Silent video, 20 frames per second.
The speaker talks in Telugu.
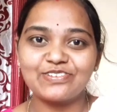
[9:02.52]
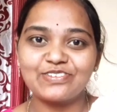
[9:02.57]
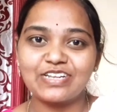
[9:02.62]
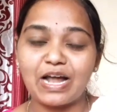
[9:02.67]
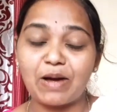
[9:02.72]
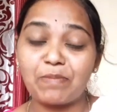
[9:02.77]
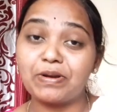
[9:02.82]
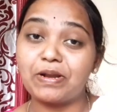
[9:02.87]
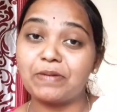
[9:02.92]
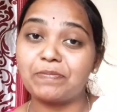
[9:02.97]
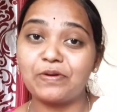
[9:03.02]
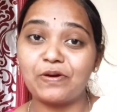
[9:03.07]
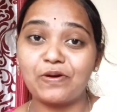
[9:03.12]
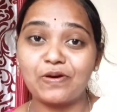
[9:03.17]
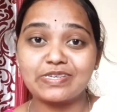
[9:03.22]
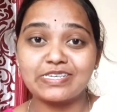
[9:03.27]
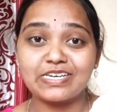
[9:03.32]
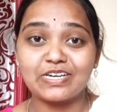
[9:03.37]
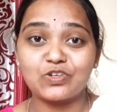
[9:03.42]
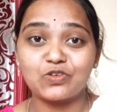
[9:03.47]
రోజులు అప్పుడెప్పుడో
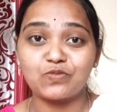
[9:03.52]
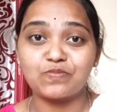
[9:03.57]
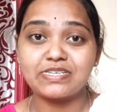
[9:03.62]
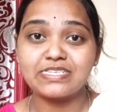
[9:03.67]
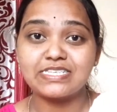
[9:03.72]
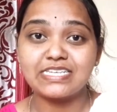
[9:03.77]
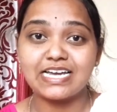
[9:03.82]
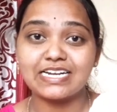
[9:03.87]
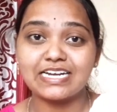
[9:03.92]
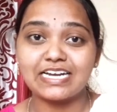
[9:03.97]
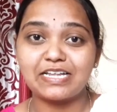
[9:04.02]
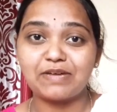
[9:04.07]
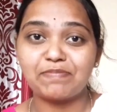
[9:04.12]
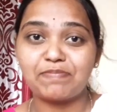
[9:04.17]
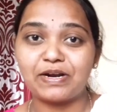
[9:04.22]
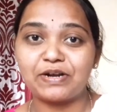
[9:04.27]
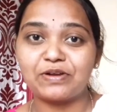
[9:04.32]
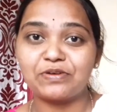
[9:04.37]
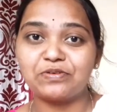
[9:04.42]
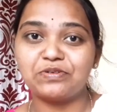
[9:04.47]
ఒకసారి చూపించాను కదా
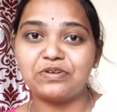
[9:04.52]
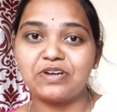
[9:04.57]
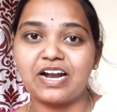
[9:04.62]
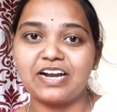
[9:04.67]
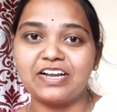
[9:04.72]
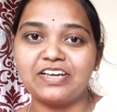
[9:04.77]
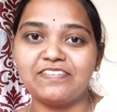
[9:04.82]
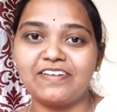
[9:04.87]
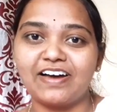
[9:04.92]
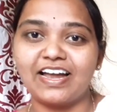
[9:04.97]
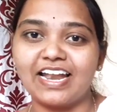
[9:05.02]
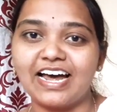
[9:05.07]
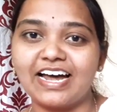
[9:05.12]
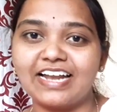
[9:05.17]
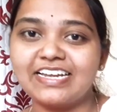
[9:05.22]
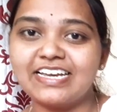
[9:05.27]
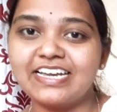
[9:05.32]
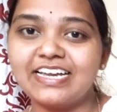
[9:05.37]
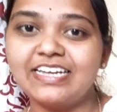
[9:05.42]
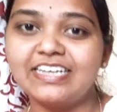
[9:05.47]
పడుకున్నాడు ఇవాళ
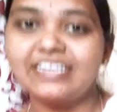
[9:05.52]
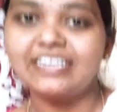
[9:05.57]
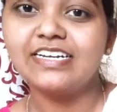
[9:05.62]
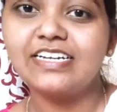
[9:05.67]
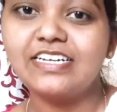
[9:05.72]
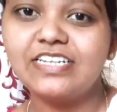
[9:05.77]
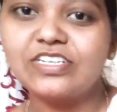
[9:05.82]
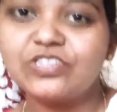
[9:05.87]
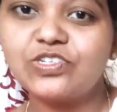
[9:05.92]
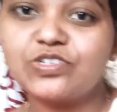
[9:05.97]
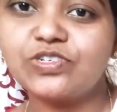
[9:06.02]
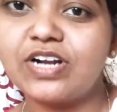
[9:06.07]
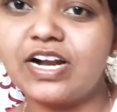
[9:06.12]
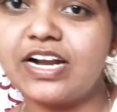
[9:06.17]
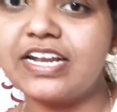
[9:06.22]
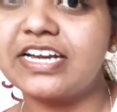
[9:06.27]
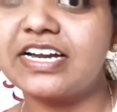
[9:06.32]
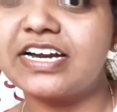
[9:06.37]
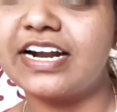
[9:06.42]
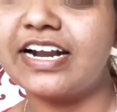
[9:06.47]
అని
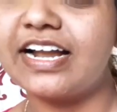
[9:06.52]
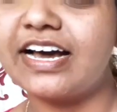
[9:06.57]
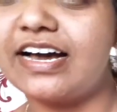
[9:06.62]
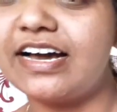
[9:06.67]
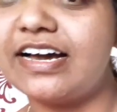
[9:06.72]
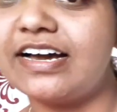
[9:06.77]
చూడండి ఇక్కడ